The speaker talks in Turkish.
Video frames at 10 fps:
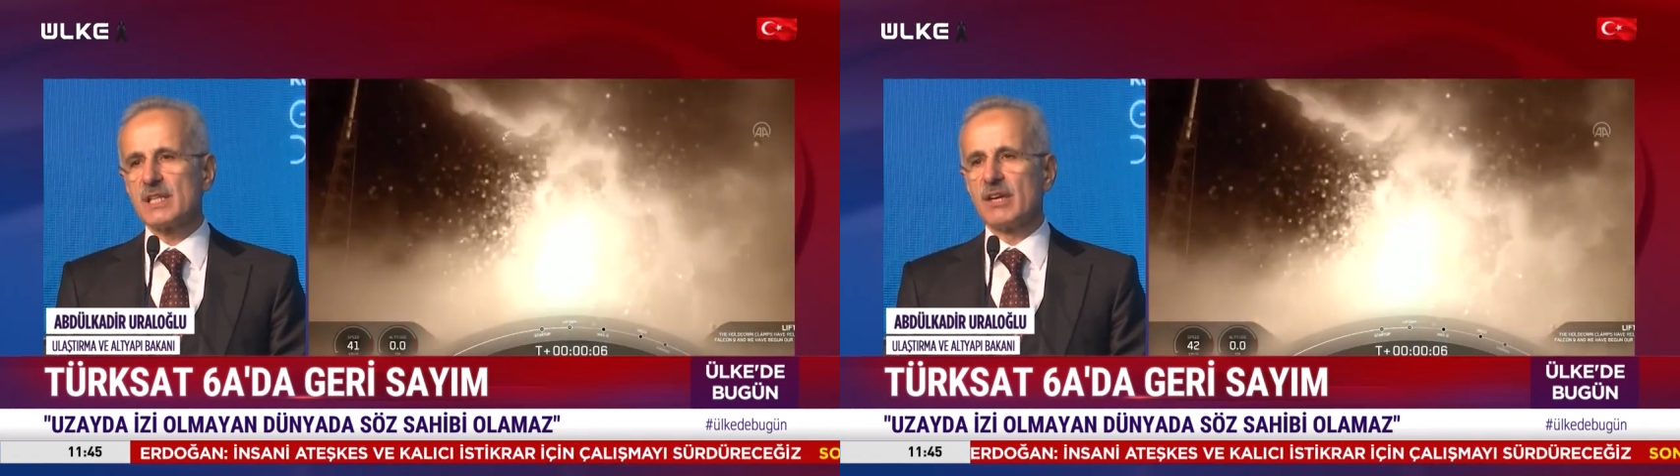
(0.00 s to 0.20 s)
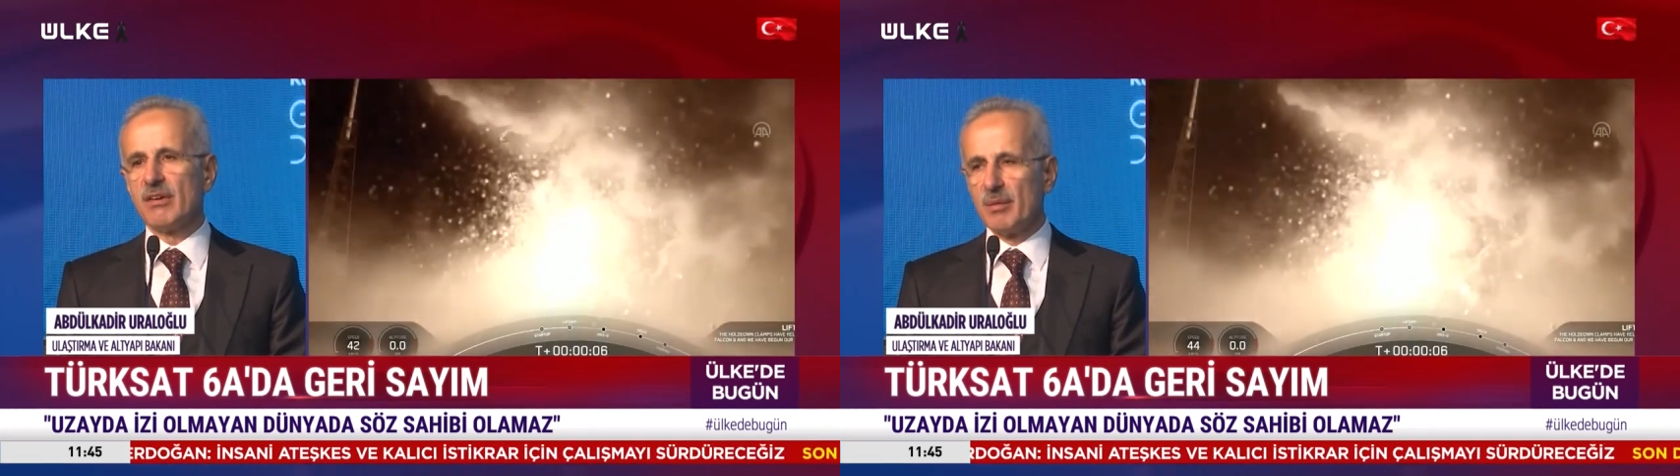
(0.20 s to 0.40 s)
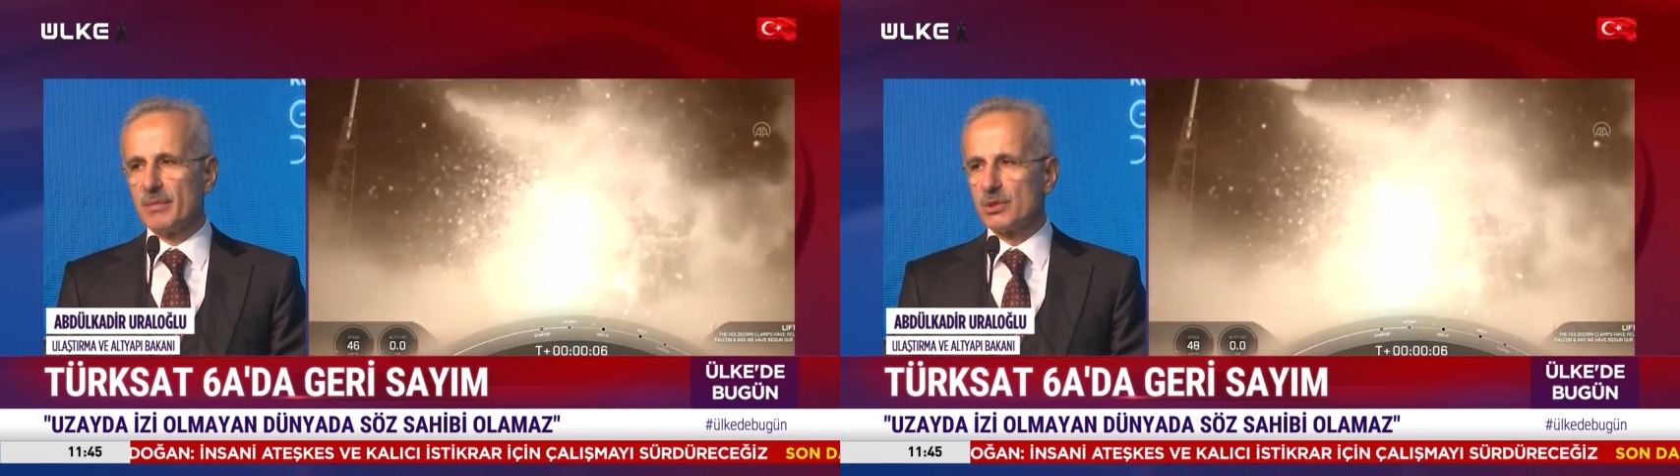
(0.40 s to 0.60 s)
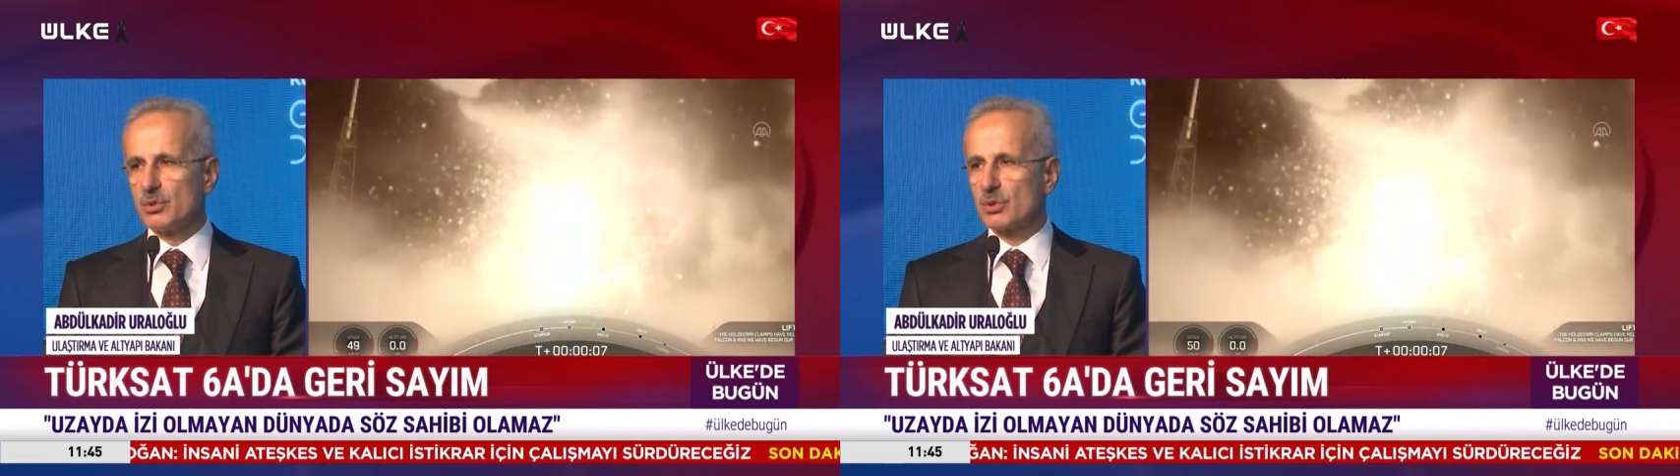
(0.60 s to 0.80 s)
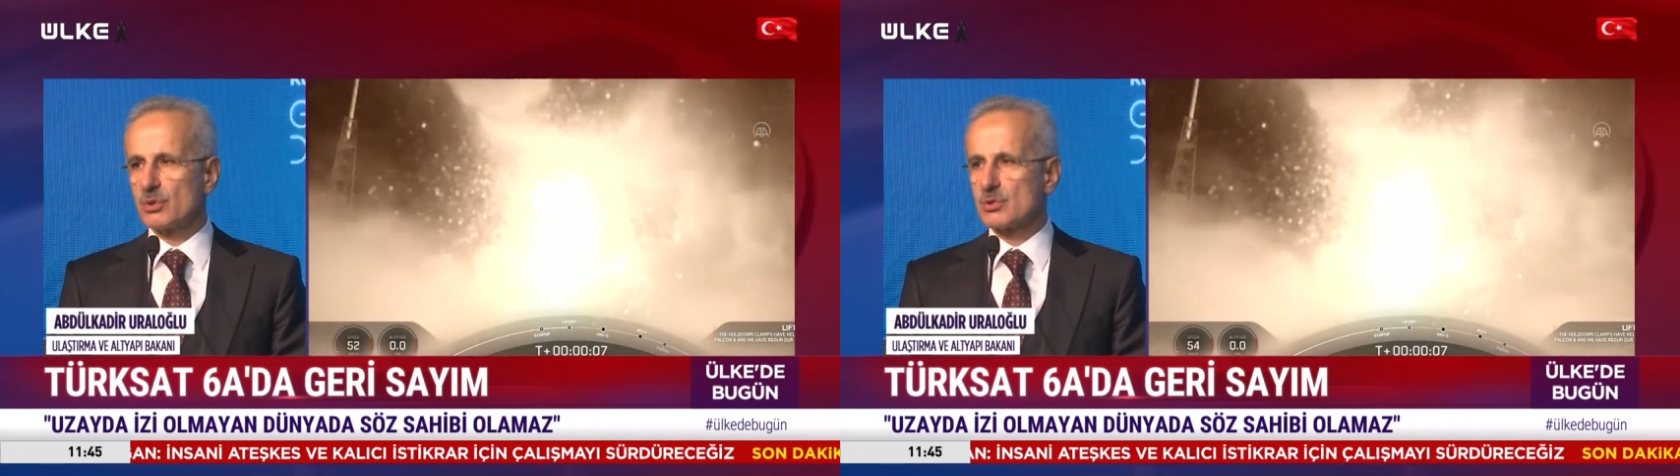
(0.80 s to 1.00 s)
devam
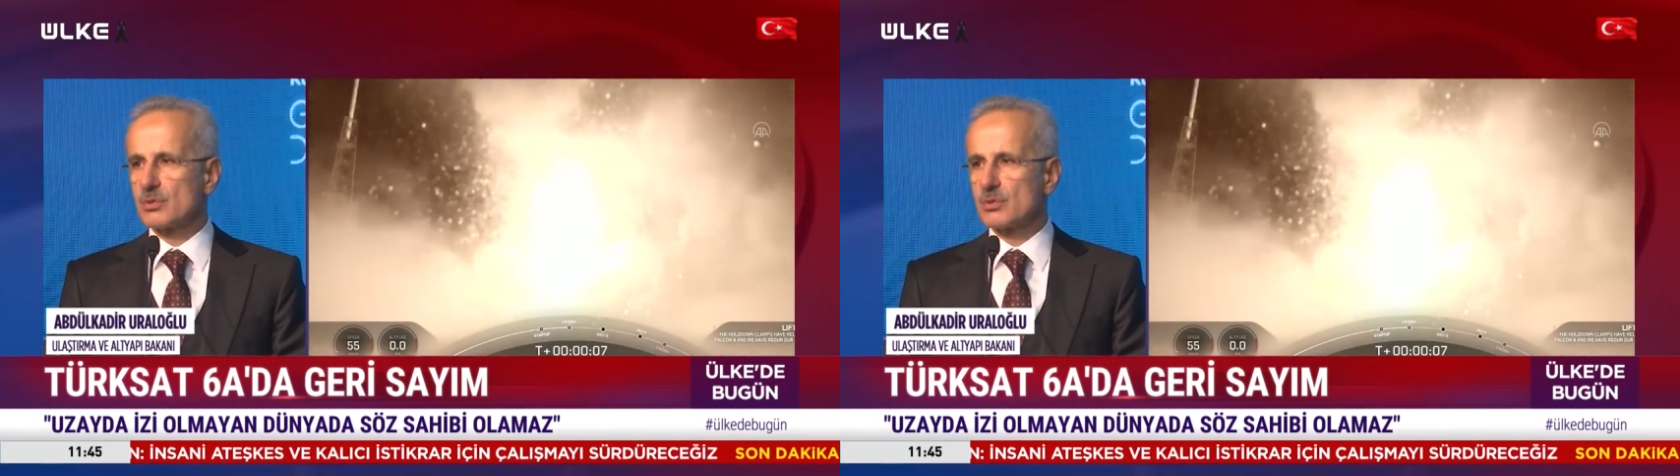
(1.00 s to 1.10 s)
ediyoruz.